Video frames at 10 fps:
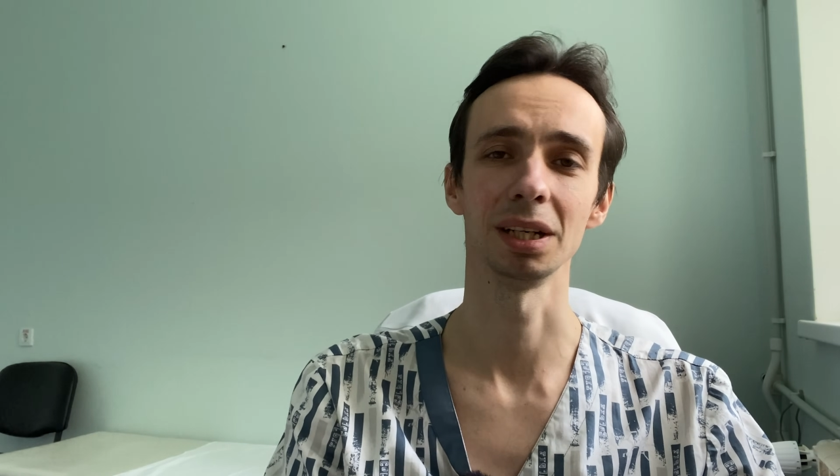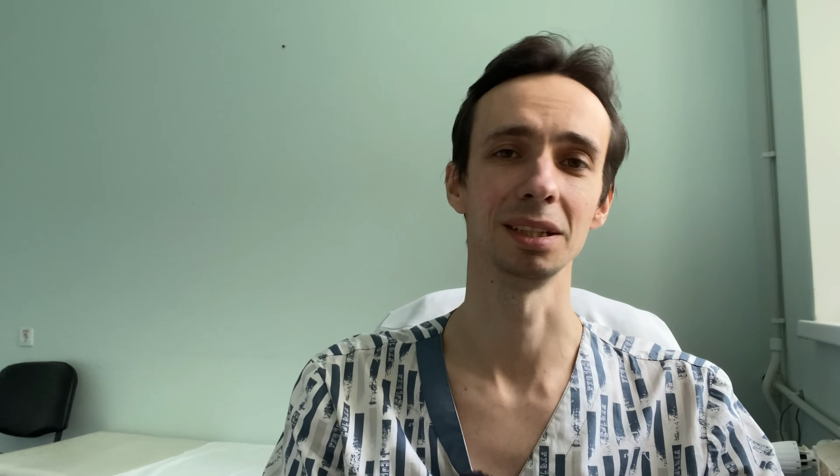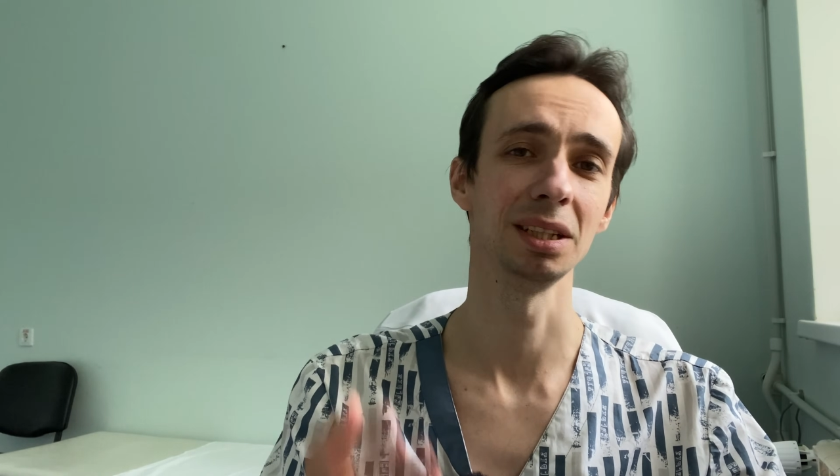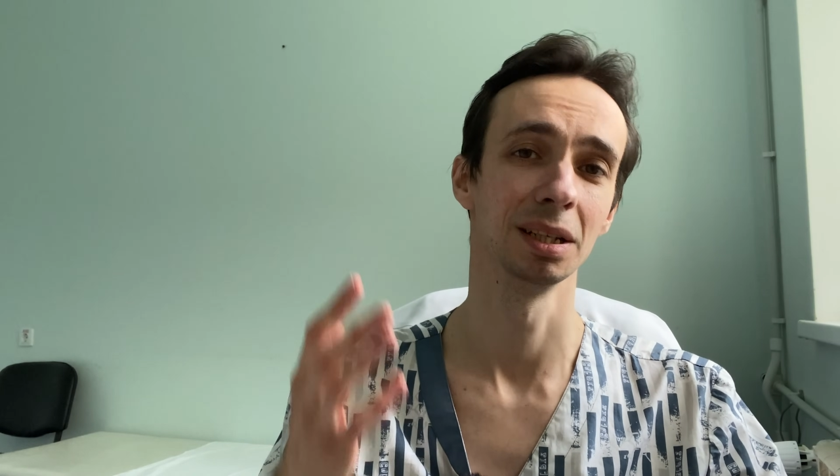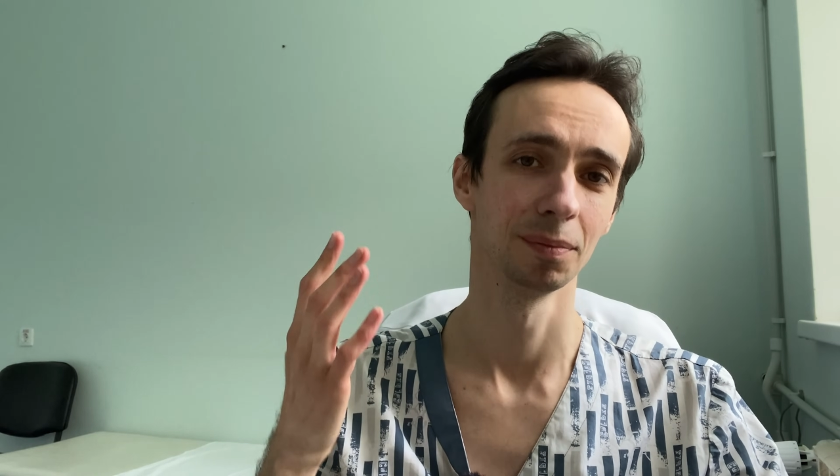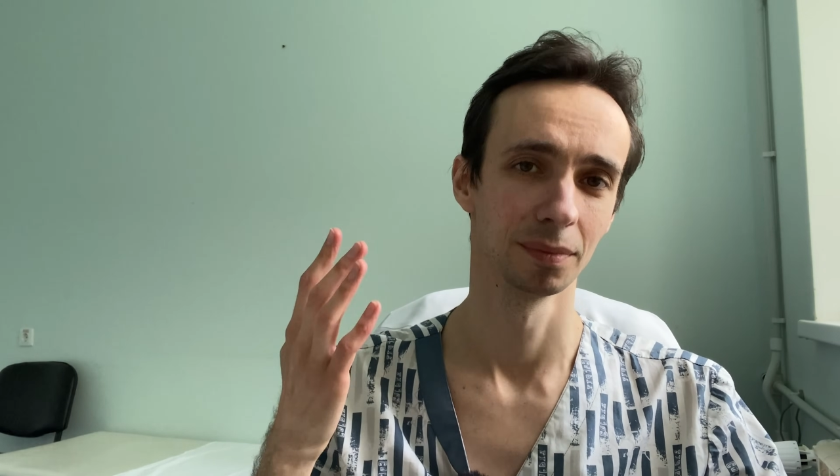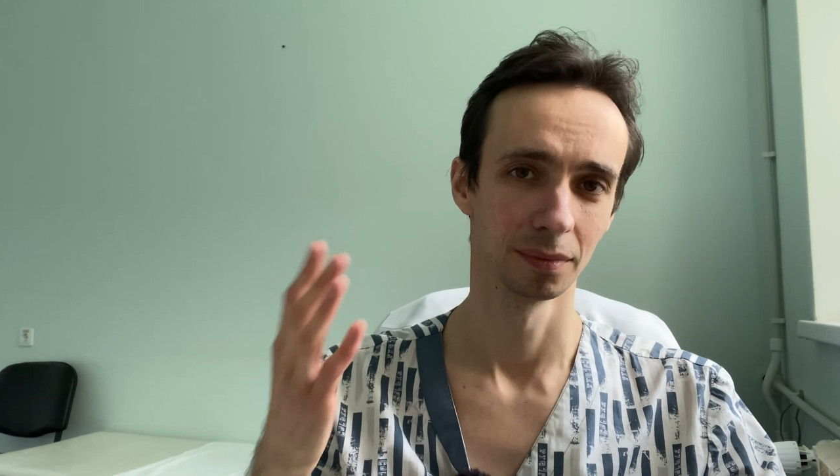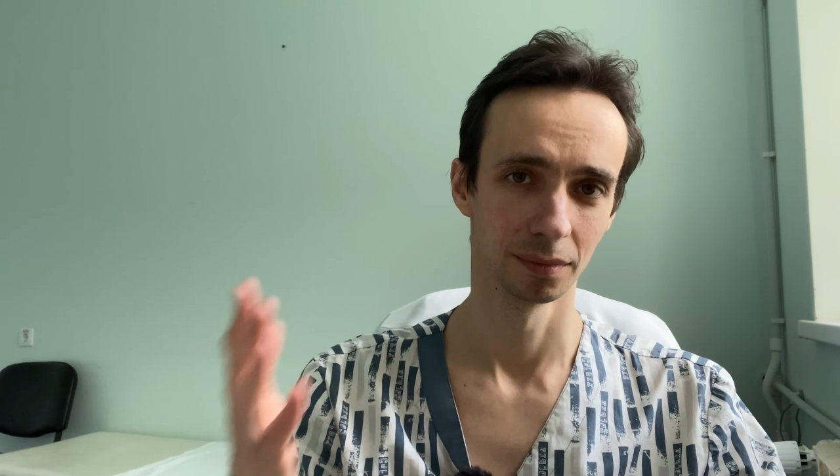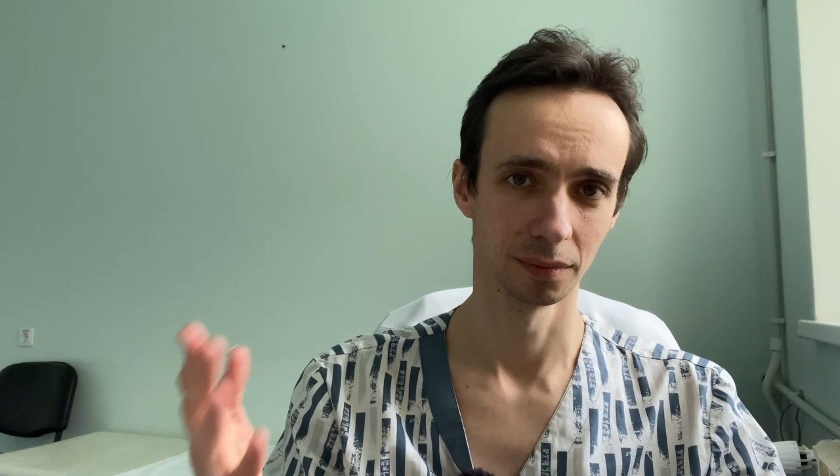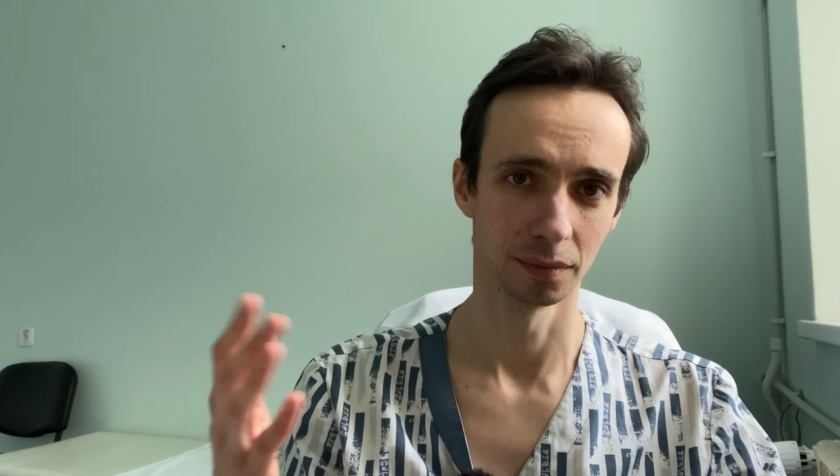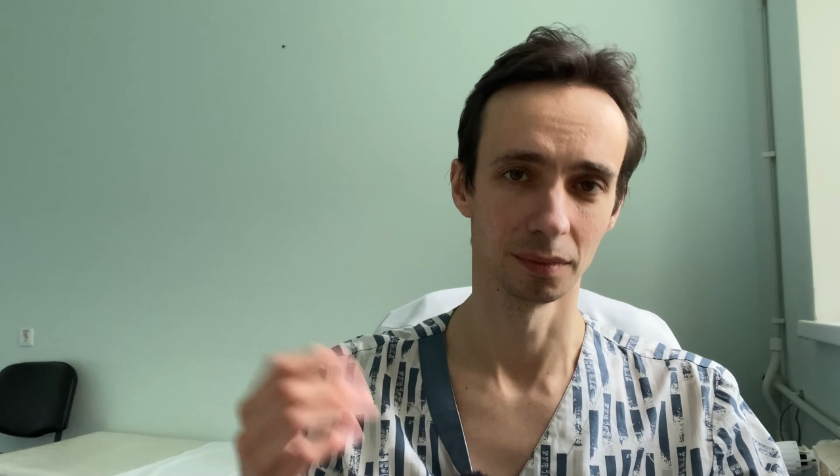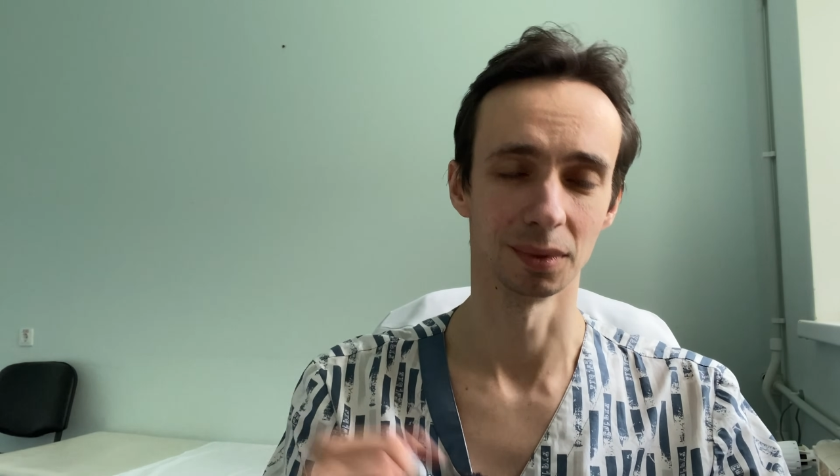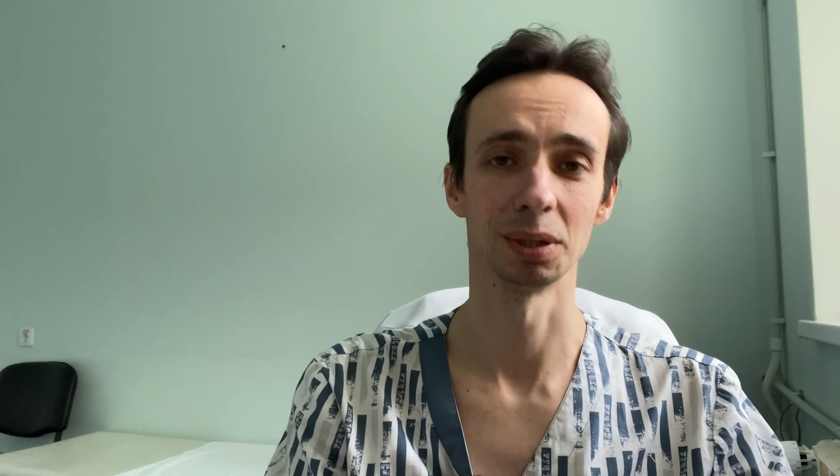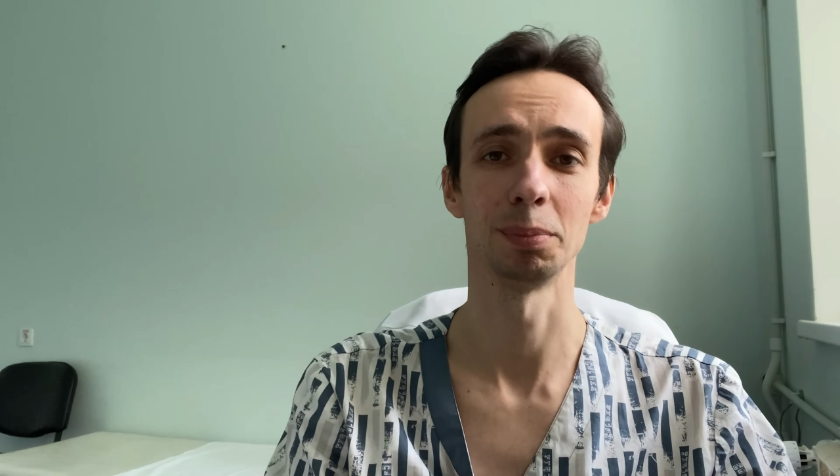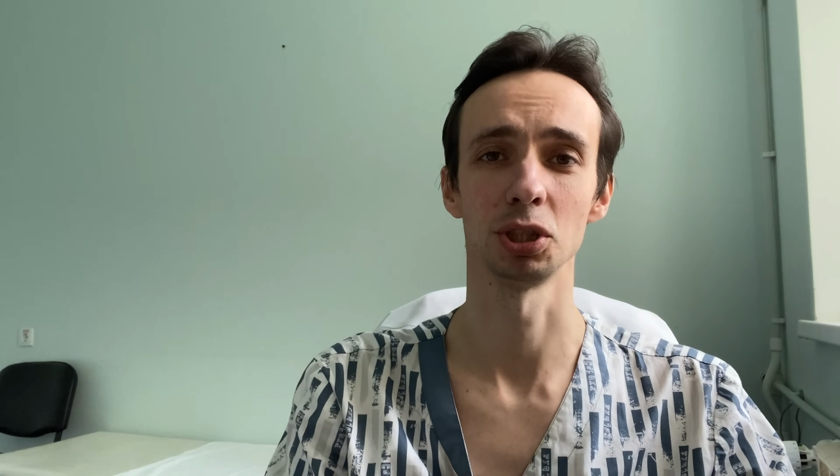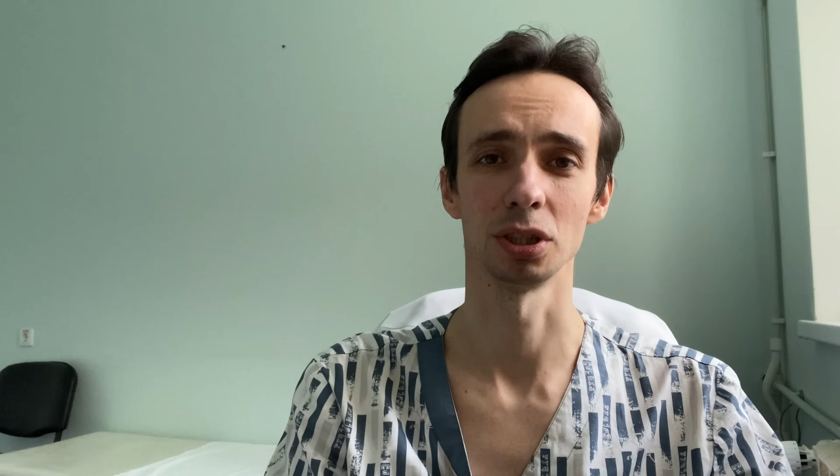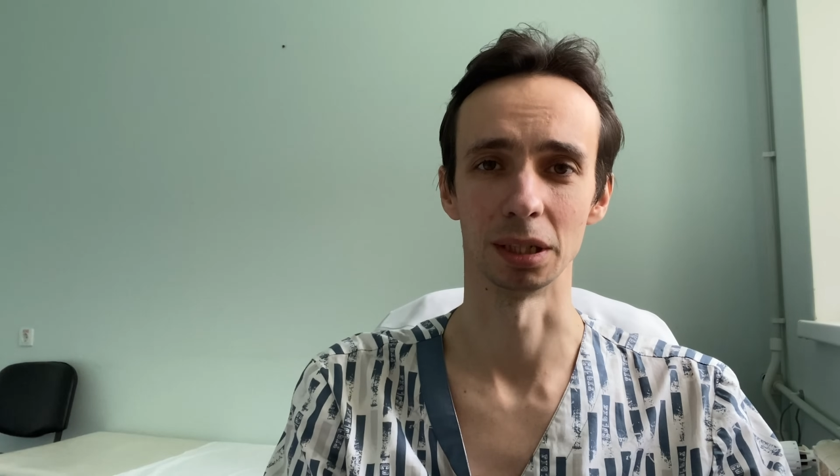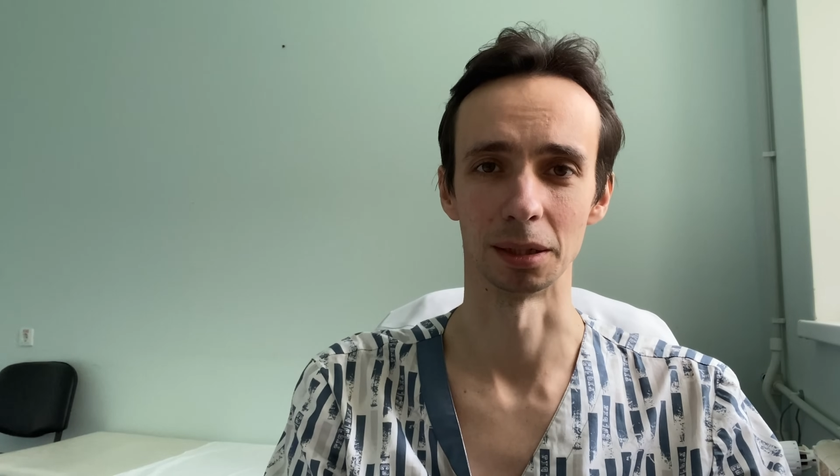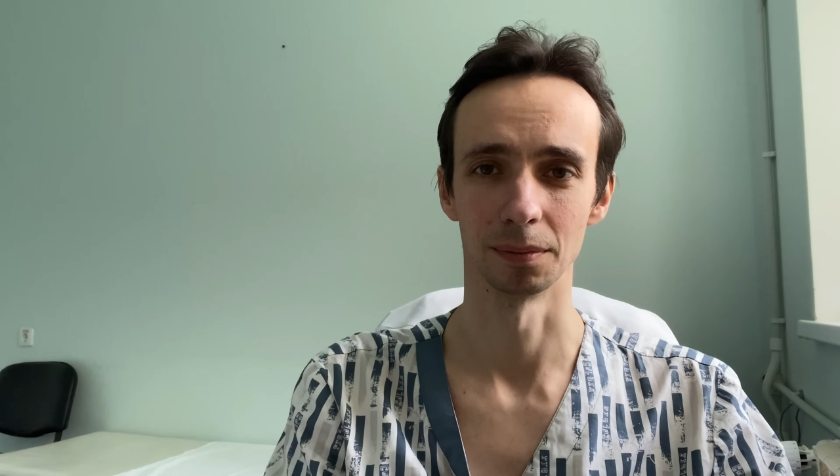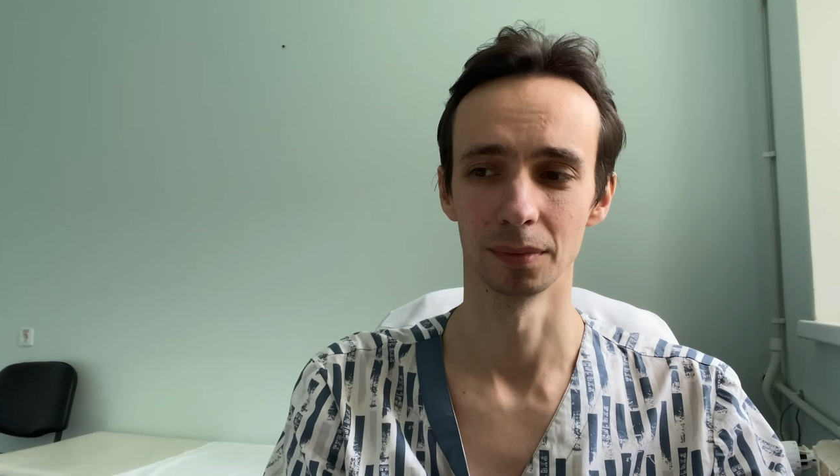они запрещены.